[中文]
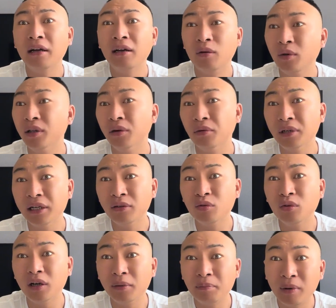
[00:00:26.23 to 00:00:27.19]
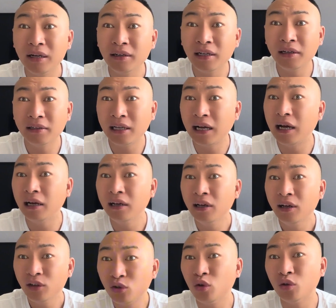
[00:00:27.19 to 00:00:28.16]
回头呢，说帮他，他
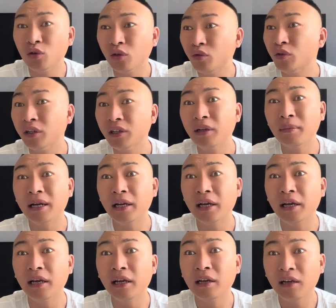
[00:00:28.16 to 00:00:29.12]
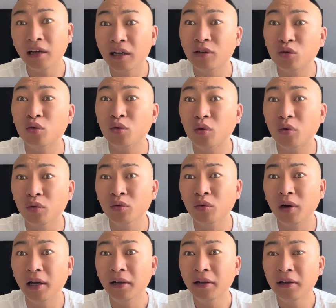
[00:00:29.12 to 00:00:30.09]
说说杜城这边的给给做做工
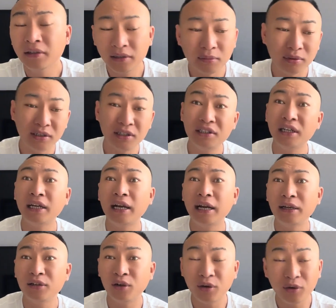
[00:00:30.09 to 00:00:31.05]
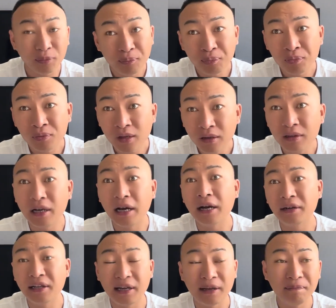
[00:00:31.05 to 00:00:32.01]
作，这不是接下来之后，第二
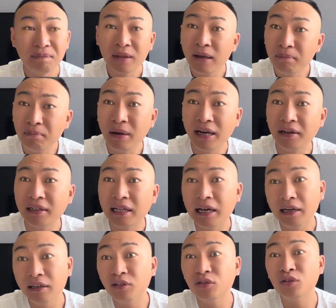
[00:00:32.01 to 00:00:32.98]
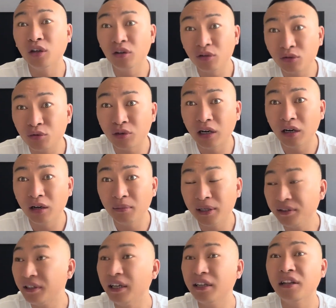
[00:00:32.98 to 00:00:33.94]
天百丈大哥就找到杜成了
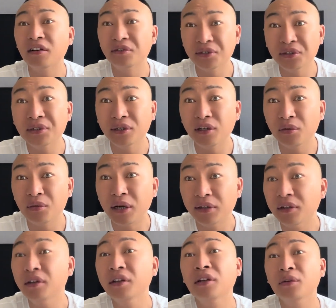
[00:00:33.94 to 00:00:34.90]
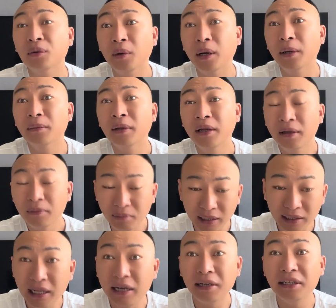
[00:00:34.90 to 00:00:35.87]
吗？在当时四合院人挺多，百
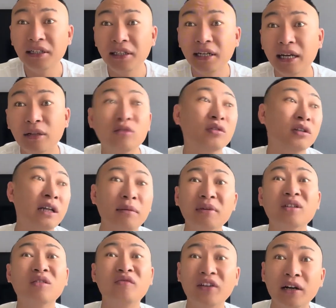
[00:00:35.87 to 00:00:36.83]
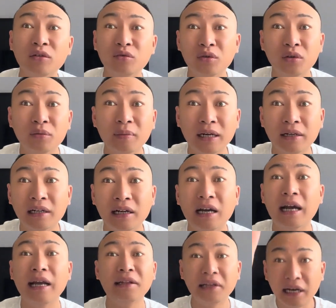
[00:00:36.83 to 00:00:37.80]
丈大哥一进来，杜成他们都非常尊重百丈大哥。
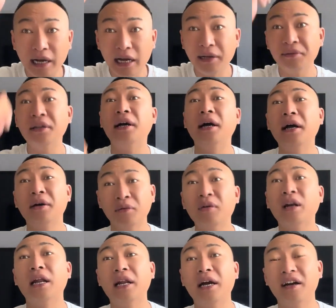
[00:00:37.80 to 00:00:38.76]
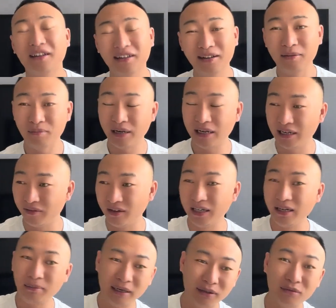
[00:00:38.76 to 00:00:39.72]
哎，大哥，大哥过来了，百丈
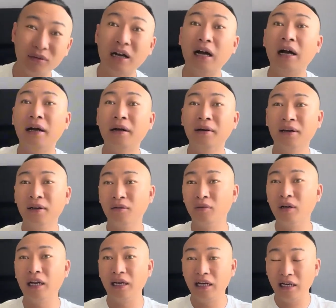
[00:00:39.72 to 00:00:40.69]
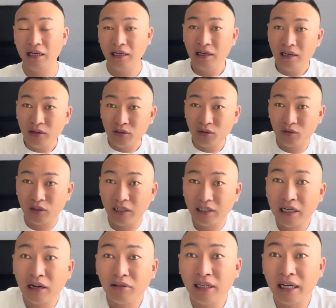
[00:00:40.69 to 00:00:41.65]
那边一坐啊，过来了。说杜成
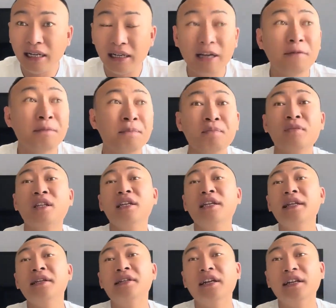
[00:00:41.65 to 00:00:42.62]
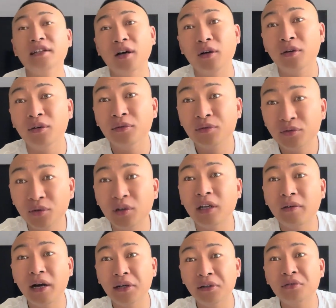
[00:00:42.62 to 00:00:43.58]
啥时候起来的？今天起来早，昨
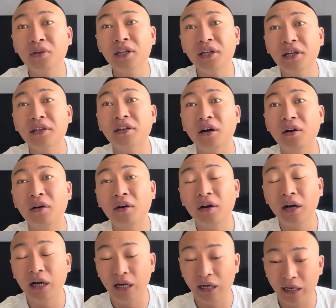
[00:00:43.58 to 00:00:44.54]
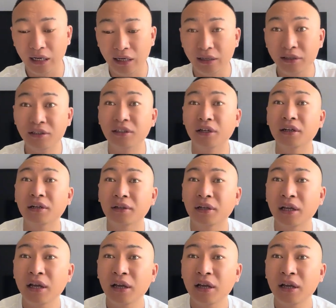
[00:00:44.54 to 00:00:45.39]
天晚上睡的也早啊。行，